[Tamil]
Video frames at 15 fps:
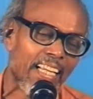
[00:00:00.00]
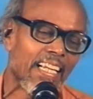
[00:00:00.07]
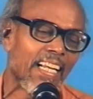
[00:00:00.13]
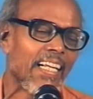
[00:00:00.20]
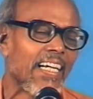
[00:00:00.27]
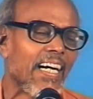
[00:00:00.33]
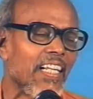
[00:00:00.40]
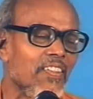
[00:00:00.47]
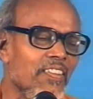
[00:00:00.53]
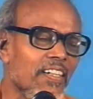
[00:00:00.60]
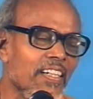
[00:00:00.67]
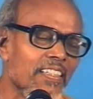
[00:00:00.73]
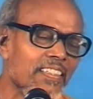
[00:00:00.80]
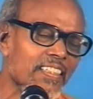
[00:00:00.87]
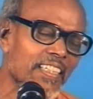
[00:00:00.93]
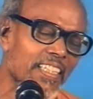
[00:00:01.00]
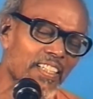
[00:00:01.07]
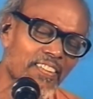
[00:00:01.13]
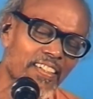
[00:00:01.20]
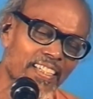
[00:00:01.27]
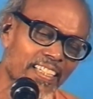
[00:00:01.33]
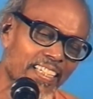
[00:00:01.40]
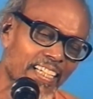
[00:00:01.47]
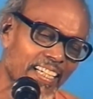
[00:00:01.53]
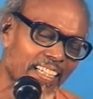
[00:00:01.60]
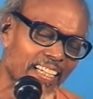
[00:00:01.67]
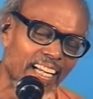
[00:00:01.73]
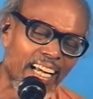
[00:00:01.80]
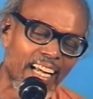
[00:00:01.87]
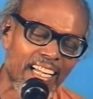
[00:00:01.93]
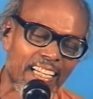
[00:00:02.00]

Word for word: எனக்கு அது வேணும் இது வேணும்னு கேட்குறான்